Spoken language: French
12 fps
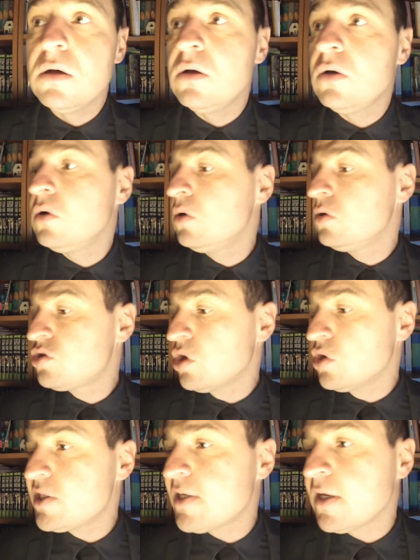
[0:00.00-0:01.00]
Euh,
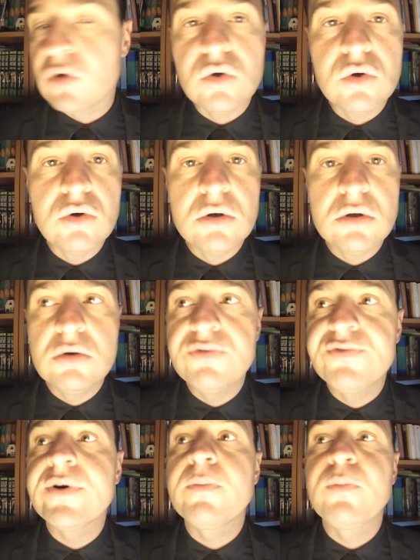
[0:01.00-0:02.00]
Sunset euh,
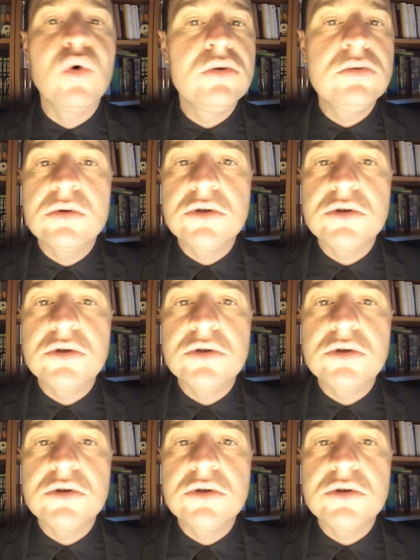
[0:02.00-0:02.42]
Overprout,